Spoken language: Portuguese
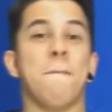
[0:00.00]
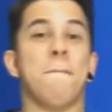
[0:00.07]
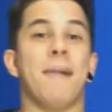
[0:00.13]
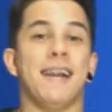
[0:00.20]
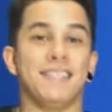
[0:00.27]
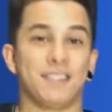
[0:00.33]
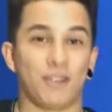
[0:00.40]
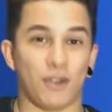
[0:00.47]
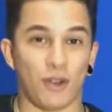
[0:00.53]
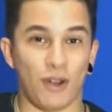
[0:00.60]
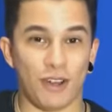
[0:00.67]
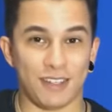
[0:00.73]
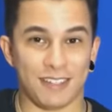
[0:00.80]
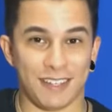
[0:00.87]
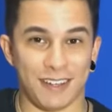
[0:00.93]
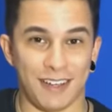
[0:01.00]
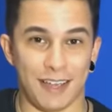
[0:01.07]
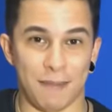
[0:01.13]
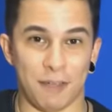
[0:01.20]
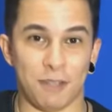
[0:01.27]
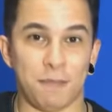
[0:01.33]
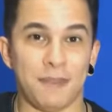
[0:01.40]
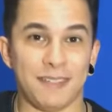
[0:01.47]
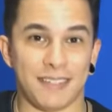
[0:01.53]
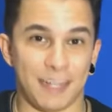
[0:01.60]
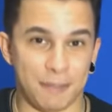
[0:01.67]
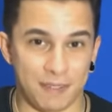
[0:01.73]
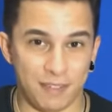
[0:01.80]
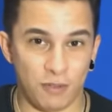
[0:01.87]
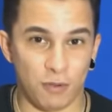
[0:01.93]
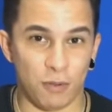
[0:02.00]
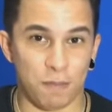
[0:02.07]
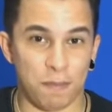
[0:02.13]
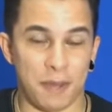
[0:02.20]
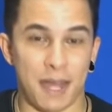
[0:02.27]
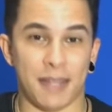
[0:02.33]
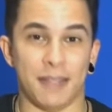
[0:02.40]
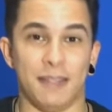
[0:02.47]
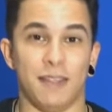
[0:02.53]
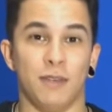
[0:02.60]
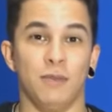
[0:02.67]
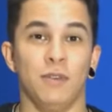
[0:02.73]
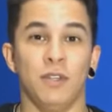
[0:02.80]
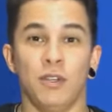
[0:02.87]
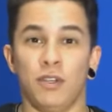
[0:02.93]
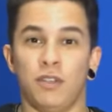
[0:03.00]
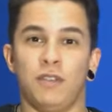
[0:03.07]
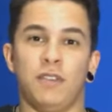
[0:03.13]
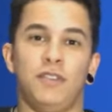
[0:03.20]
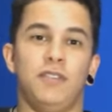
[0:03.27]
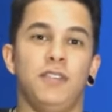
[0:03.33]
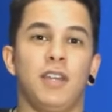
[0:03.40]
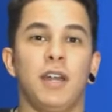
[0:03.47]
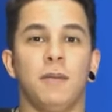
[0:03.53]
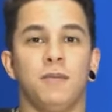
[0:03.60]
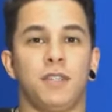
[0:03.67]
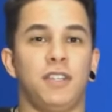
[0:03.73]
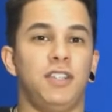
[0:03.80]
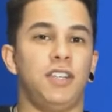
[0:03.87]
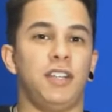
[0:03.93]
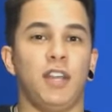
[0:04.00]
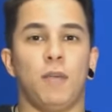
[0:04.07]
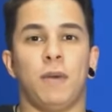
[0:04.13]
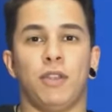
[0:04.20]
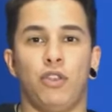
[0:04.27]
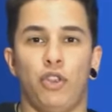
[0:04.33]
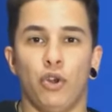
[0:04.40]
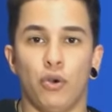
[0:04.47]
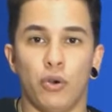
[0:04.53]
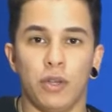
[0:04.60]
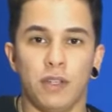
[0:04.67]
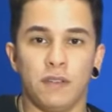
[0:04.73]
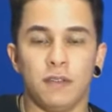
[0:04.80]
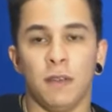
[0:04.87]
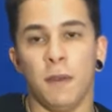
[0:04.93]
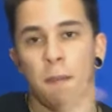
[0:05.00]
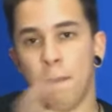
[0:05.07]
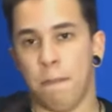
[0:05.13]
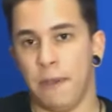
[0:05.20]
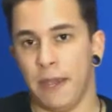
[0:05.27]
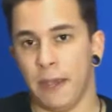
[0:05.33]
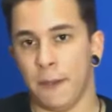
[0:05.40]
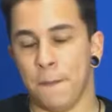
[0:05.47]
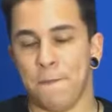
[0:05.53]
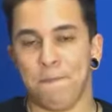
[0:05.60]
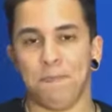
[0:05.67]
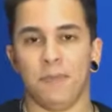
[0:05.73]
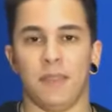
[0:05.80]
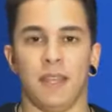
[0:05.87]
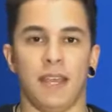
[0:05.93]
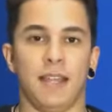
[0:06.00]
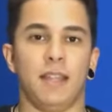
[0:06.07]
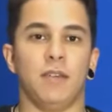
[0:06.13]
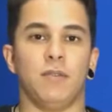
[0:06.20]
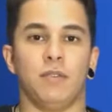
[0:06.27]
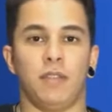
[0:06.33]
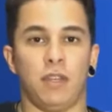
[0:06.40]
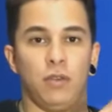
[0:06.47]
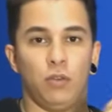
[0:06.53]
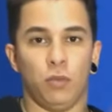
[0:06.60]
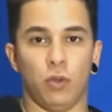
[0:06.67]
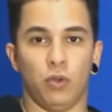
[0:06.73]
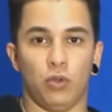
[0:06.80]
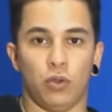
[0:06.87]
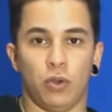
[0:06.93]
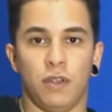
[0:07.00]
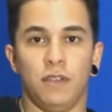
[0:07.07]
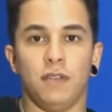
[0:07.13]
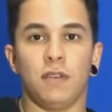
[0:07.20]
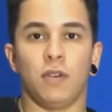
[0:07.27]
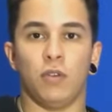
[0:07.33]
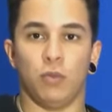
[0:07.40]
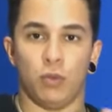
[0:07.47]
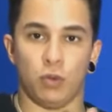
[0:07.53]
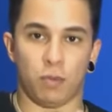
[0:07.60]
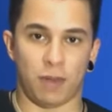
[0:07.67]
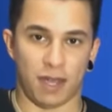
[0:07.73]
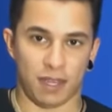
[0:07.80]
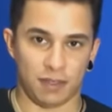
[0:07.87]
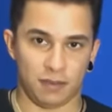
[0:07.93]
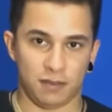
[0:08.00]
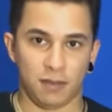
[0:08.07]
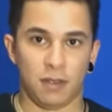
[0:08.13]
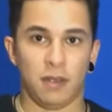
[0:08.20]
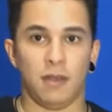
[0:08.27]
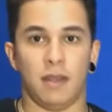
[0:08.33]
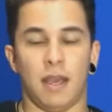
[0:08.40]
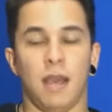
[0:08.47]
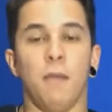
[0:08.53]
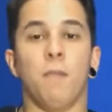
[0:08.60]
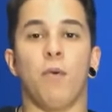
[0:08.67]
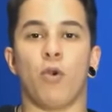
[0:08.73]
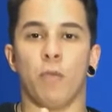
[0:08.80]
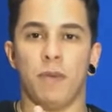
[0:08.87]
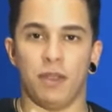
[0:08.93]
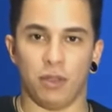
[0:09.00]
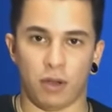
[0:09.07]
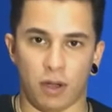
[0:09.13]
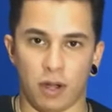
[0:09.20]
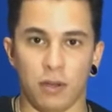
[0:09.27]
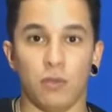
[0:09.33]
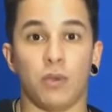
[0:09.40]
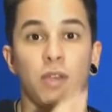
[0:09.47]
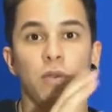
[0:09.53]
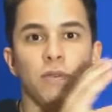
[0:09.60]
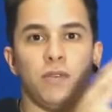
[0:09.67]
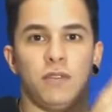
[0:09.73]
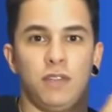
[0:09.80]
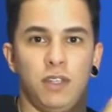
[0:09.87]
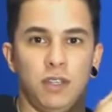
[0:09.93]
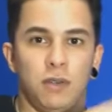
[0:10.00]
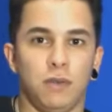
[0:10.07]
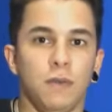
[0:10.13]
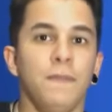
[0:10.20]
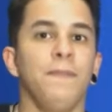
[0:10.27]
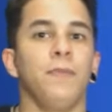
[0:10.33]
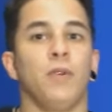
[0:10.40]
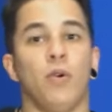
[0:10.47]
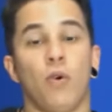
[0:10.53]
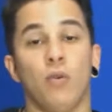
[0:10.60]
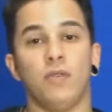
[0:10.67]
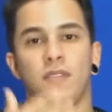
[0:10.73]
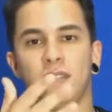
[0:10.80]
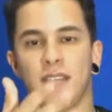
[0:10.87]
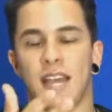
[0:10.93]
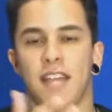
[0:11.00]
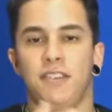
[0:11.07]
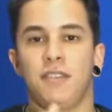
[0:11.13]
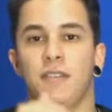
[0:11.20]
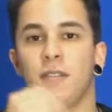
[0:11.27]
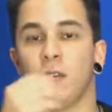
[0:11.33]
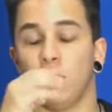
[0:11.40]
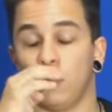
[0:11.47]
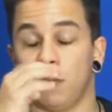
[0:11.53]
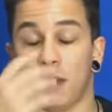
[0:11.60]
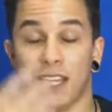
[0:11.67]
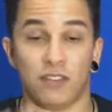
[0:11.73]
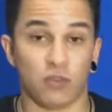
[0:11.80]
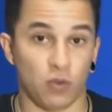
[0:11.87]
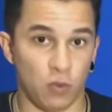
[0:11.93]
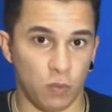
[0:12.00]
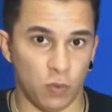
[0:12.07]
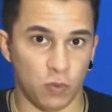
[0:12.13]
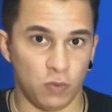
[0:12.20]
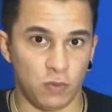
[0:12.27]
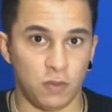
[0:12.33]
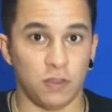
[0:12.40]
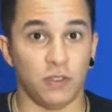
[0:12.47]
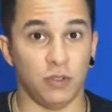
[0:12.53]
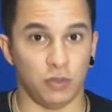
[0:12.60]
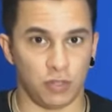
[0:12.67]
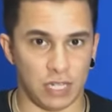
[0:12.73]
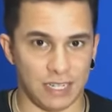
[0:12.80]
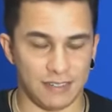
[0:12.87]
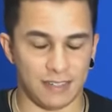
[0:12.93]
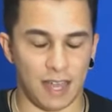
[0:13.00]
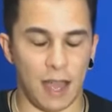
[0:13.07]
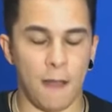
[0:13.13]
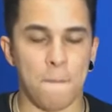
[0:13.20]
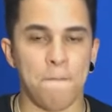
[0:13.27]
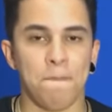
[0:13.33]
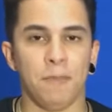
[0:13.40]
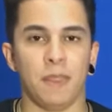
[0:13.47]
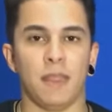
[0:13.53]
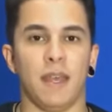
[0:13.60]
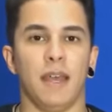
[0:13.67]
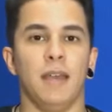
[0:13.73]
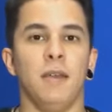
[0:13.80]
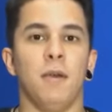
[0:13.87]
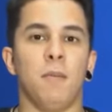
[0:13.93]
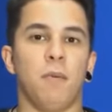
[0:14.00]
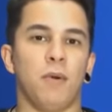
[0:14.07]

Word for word: Mais grossa ela é, mais pesada, mais encorpada. Então, se digamos que a gente tem uma 2B, né? Então eu tenho o número 2, que é o número mais, né, um pouco menor do que o 5 ou o 7, que são os mais comuns de utilizar. Né?